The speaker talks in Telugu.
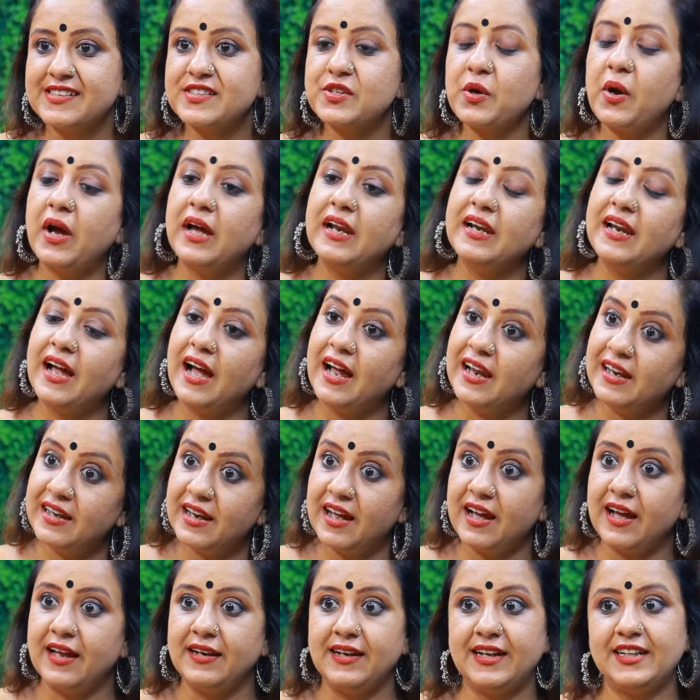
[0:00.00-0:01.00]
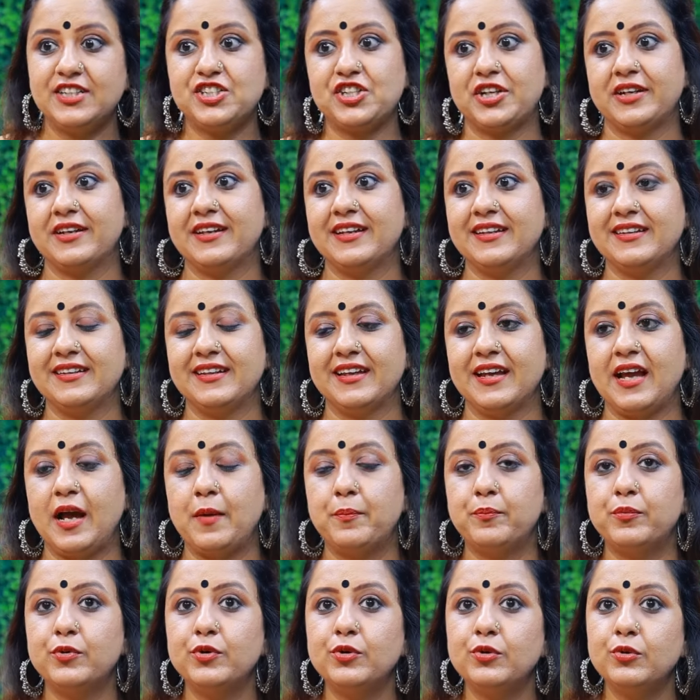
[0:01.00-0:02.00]
సో అలా అలా అలా జరిగింది
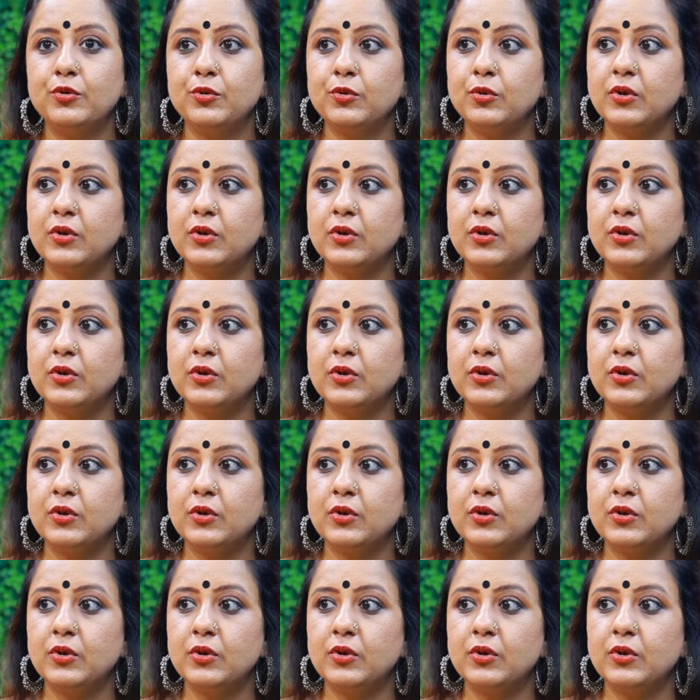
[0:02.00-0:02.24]
అప్పుడు